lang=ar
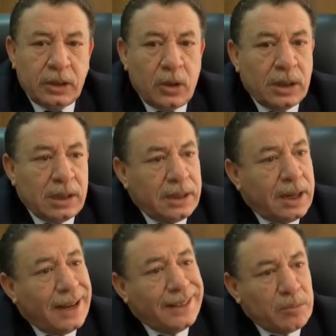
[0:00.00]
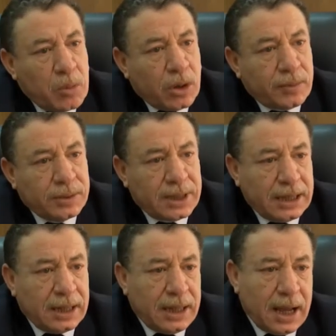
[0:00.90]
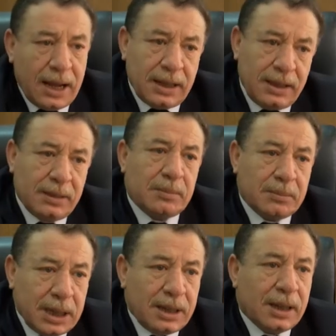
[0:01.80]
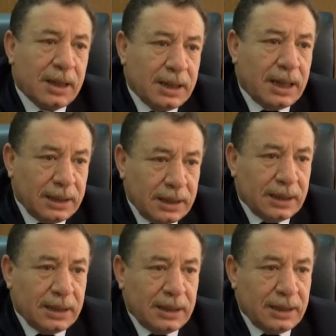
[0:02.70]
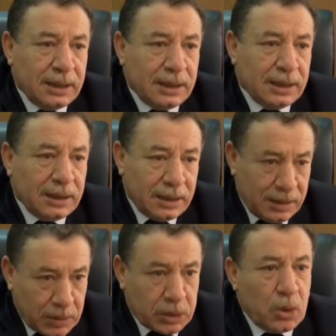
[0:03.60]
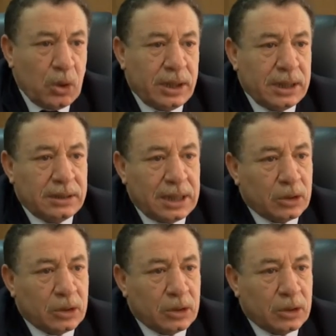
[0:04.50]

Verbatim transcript: نعلن عن موقف نتاعنا نهائي من يعني المضمون نتاع